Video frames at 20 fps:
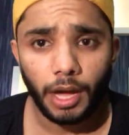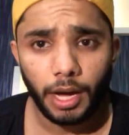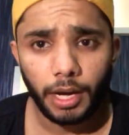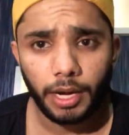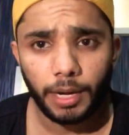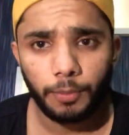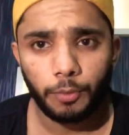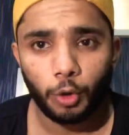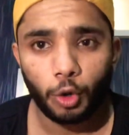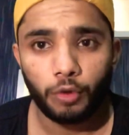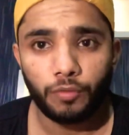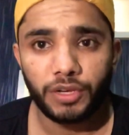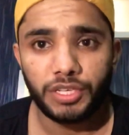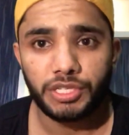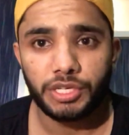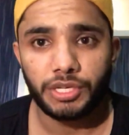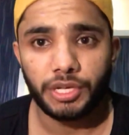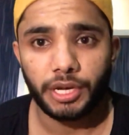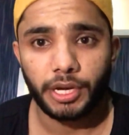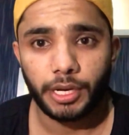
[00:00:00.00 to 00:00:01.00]
अगर आप नॉन
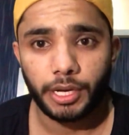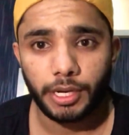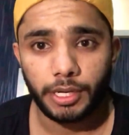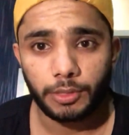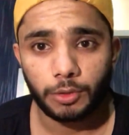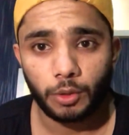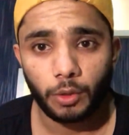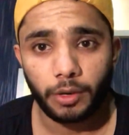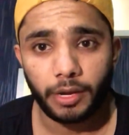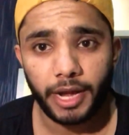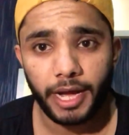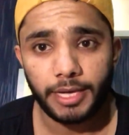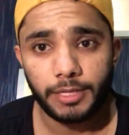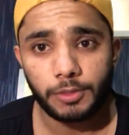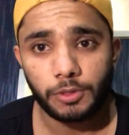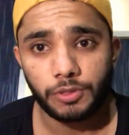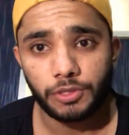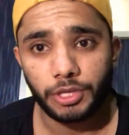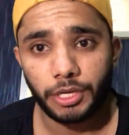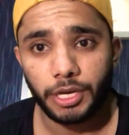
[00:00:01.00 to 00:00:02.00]
वेजिटेरियन हैं सो राइस
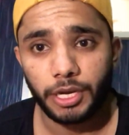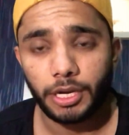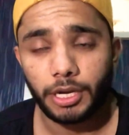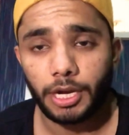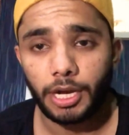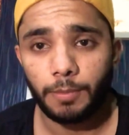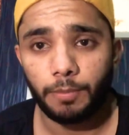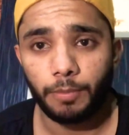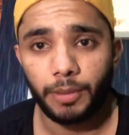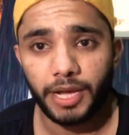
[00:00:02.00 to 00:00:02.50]
और चिकन का